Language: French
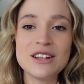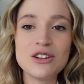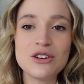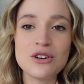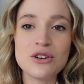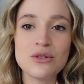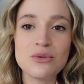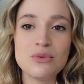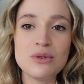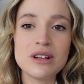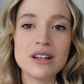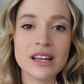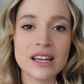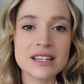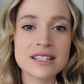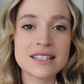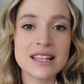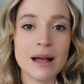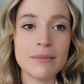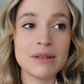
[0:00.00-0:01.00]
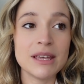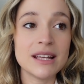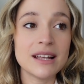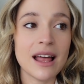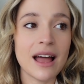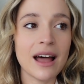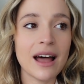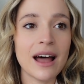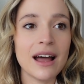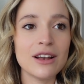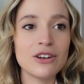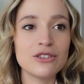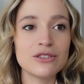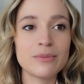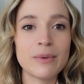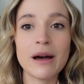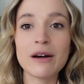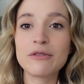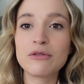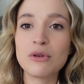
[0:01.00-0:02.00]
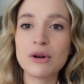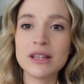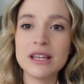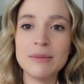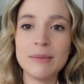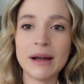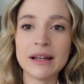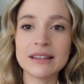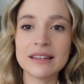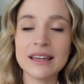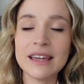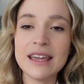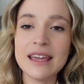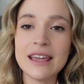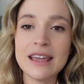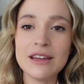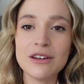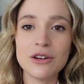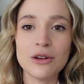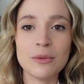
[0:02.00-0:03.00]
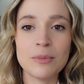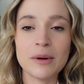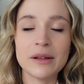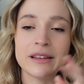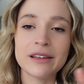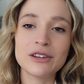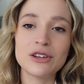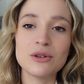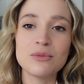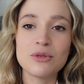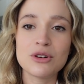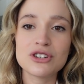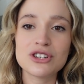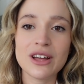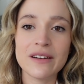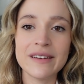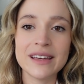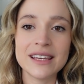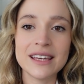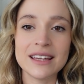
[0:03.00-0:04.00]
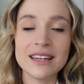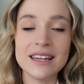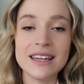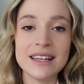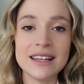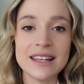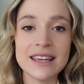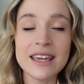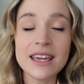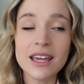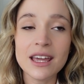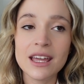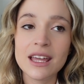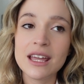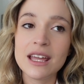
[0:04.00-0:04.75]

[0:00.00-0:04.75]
là, Will risque d'amener Clara parfois des matins euh, pendant que moi je suis avec Ellie